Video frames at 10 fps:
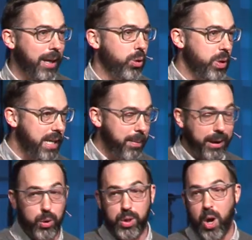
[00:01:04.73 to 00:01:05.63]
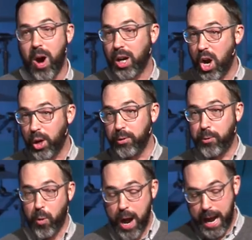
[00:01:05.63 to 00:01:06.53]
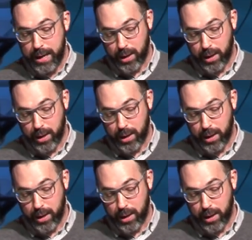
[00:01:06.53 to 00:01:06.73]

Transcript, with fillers: la deuxième réunion, encore une fois.